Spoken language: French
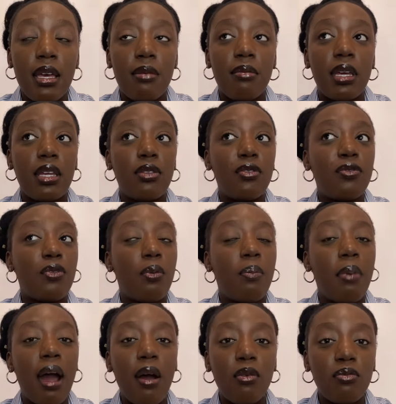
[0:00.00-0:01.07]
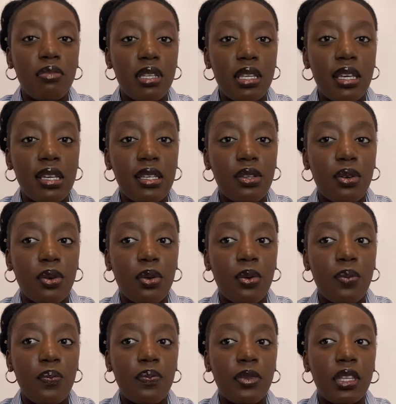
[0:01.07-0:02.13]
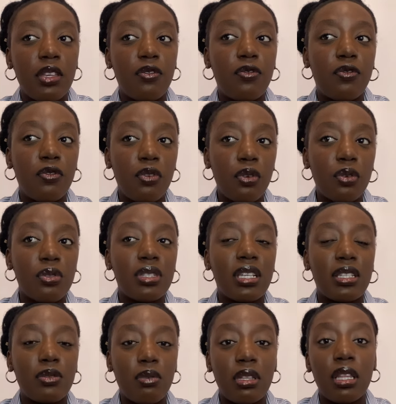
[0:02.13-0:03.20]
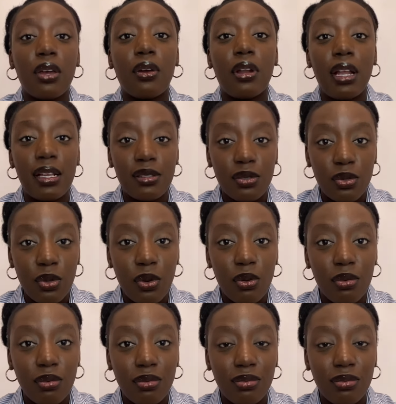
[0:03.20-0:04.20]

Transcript: Mais il ne faut pas oublier que il faut que ça soit des relations